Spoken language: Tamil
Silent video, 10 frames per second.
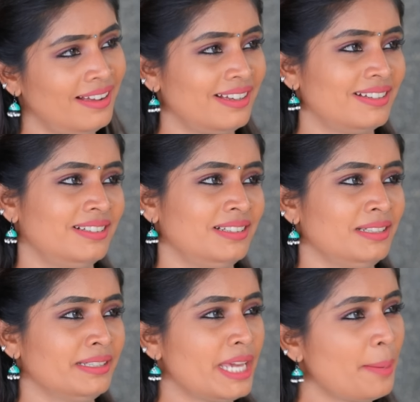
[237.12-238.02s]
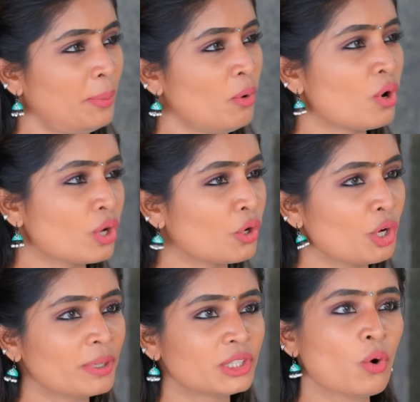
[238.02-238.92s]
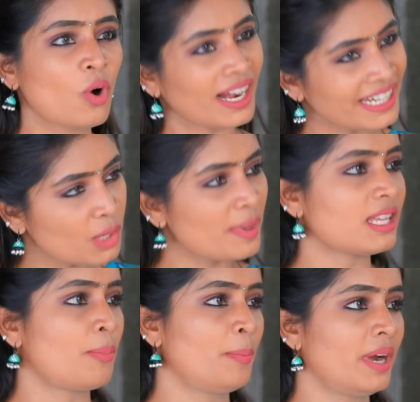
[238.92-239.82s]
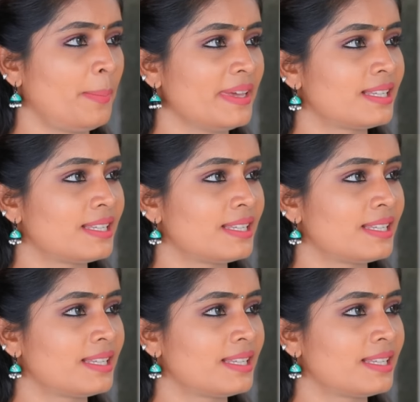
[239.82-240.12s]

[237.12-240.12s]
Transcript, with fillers: ஆ எப்பவும் உங்க குடும்பத்துக்கும் உங்க அன்னிக்குமே சப்போர்ட் பண்ணி